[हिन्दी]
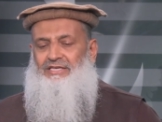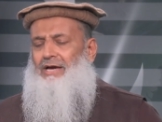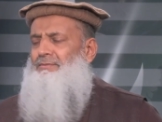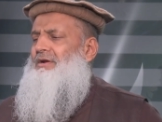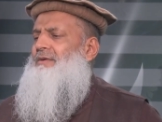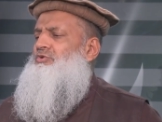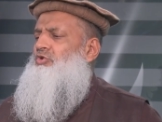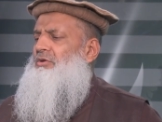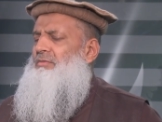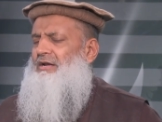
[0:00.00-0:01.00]
या फिर
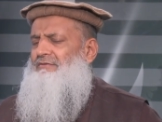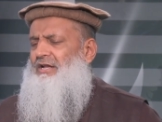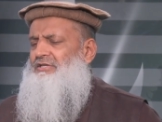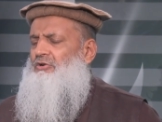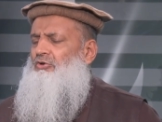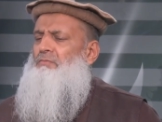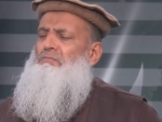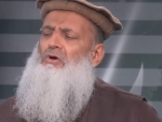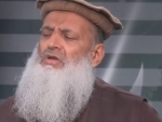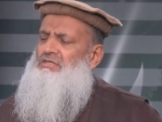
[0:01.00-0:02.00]
कमज़ोर ईमान वाले जिन्होंने
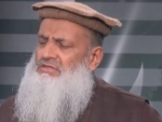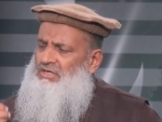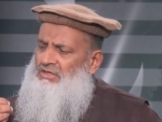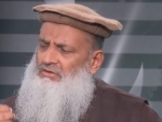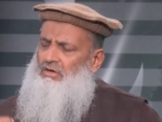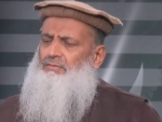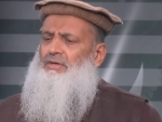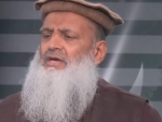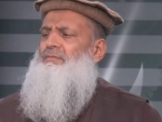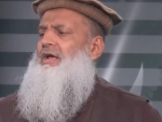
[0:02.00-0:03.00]
पॉलिसी के तौर
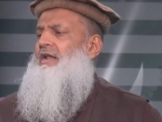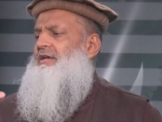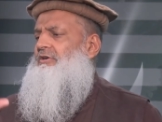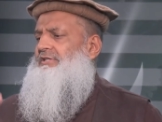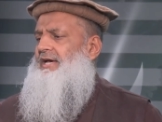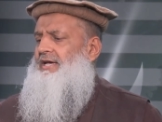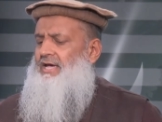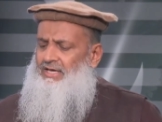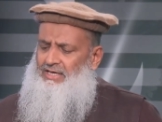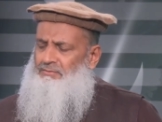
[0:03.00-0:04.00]
पर ये अपना लिया होता है
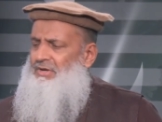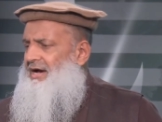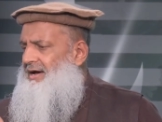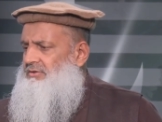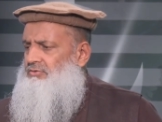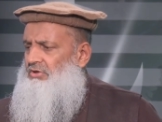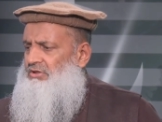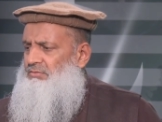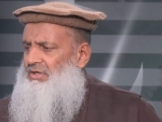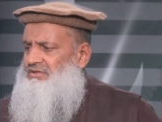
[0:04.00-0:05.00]
कि हमने हर
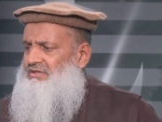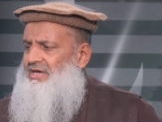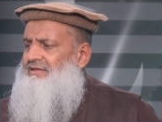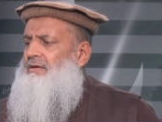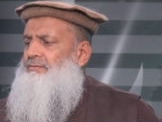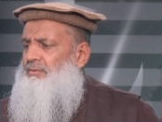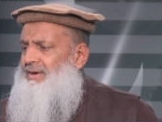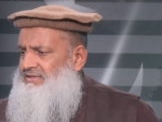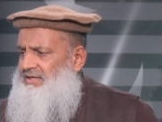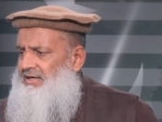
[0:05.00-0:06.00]
सूरत में इसके साथ
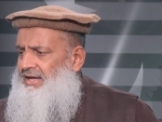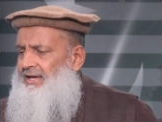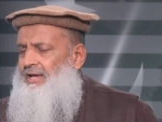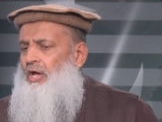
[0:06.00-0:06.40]
कंप्रोमाइज़ करना है